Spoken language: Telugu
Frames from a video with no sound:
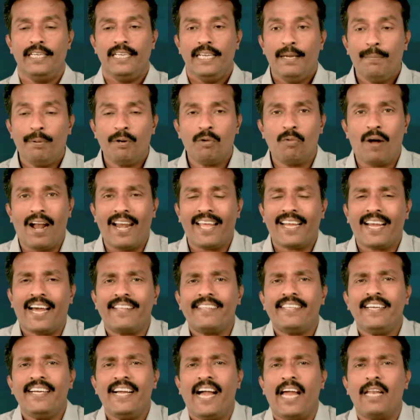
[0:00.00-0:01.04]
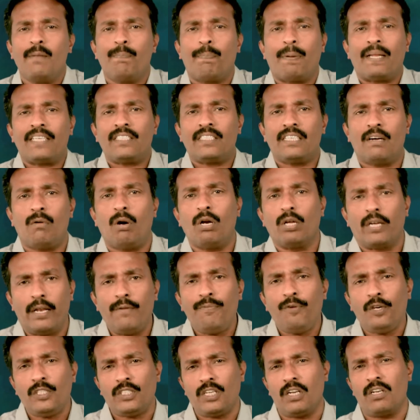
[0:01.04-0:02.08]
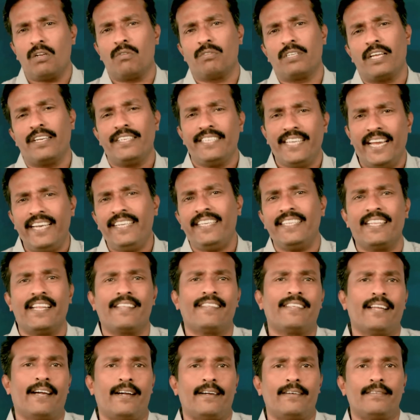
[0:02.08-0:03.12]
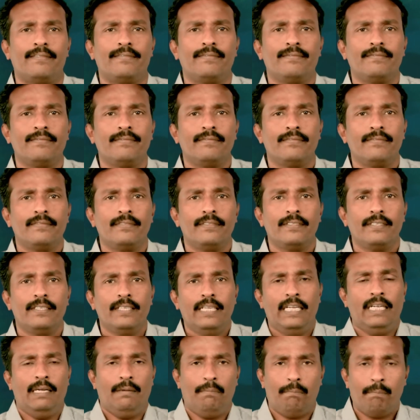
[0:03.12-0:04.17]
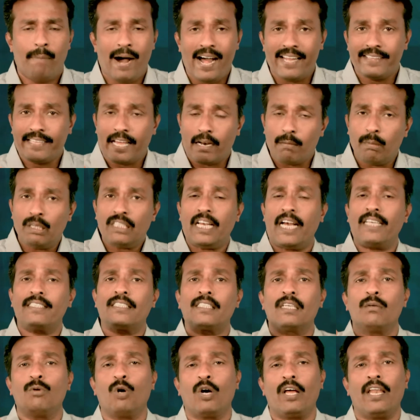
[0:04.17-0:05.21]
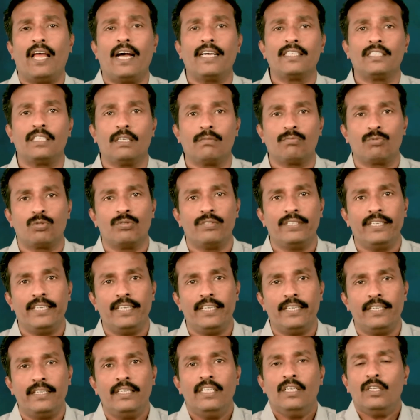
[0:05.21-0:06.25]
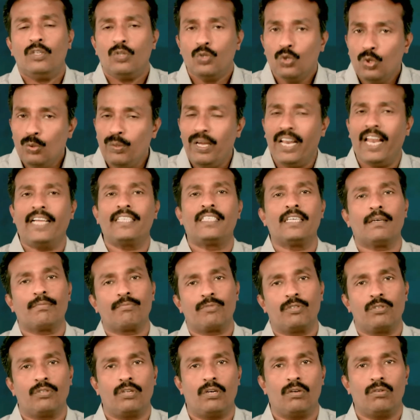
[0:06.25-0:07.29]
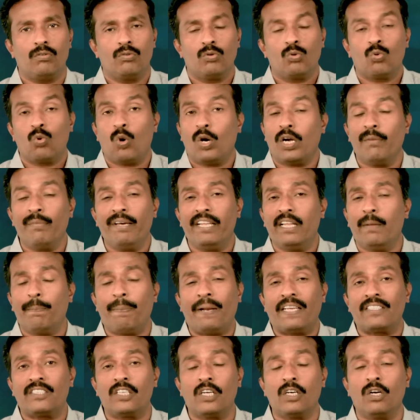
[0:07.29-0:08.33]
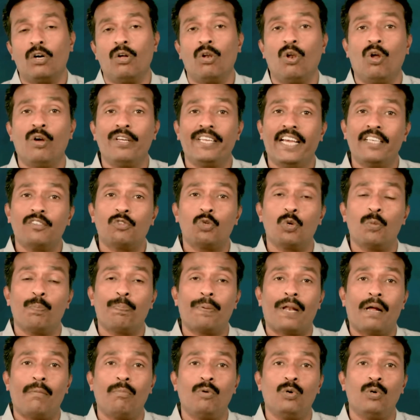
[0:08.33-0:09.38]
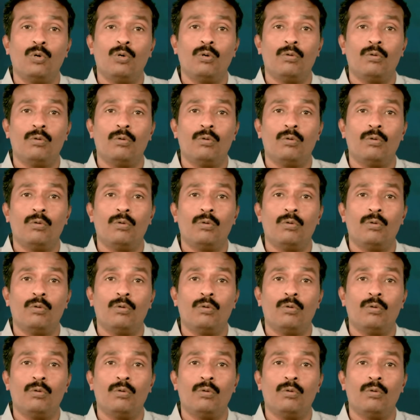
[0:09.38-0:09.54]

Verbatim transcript: ఇప్పుడు వాళ్ళకి అర్థం కాని ప్రశ్న వాళ్ళు కన్ఫ్యూషన్లో ఉన్నారు ఏంటిదంతా మా ధర్మశాస్త్రం ఒకలాగా చెప్తుంది నువ్వు ఇలా చెప్తున్నావు కొండ మీద ప్రసంగంలో యేసు ప్రభు